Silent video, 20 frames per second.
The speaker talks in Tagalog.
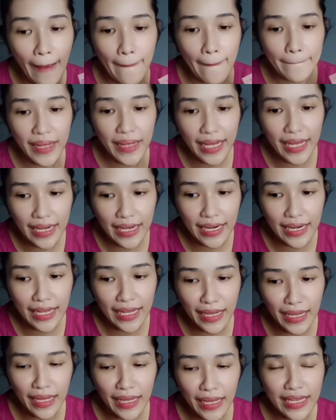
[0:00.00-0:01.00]

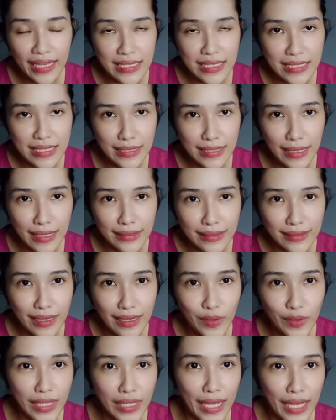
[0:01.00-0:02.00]
Para instant,
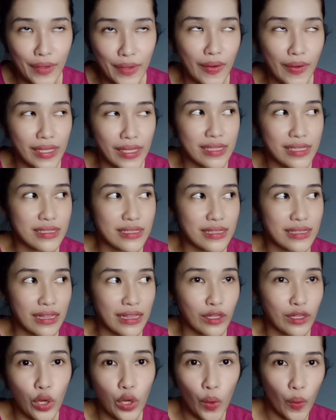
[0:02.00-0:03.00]
ano tayo,
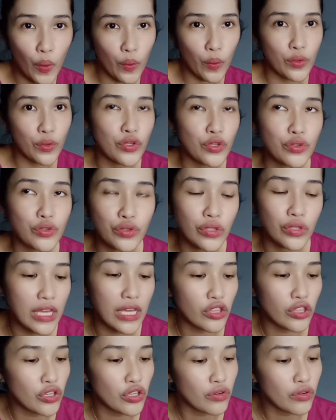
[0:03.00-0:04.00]
instant glow. Yun,
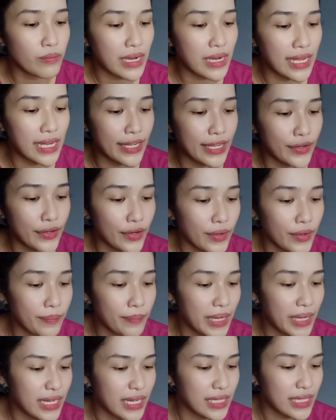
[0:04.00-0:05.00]
ito yung mga ano,
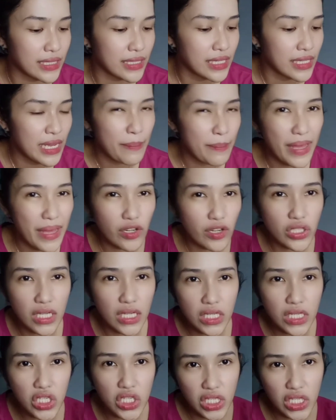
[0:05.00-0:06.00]
parang meron
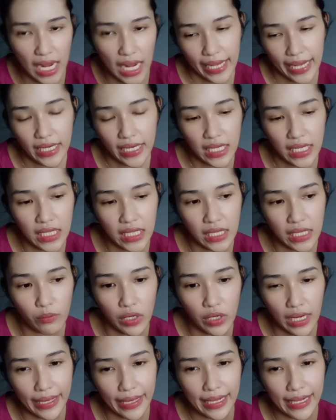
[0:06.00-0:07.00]
siyang shine, hindi mo
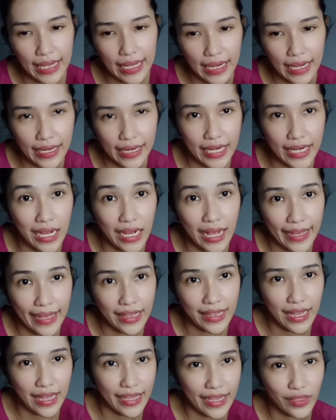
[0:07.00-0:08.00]
na kailangan ng
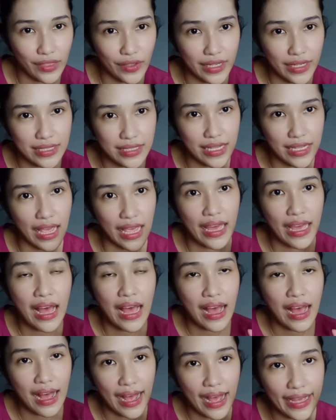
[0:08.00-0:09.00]
highlighter kasi
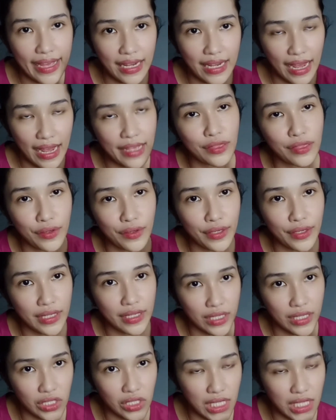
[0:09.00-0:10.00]
highlighter
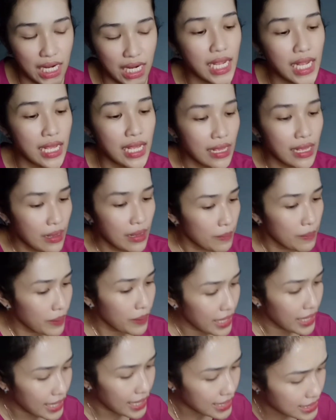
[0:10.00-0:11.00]
na siya.
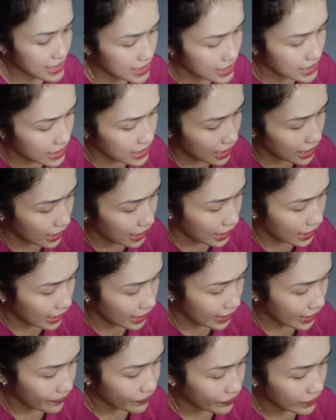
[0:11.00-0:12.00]
Plus, uh,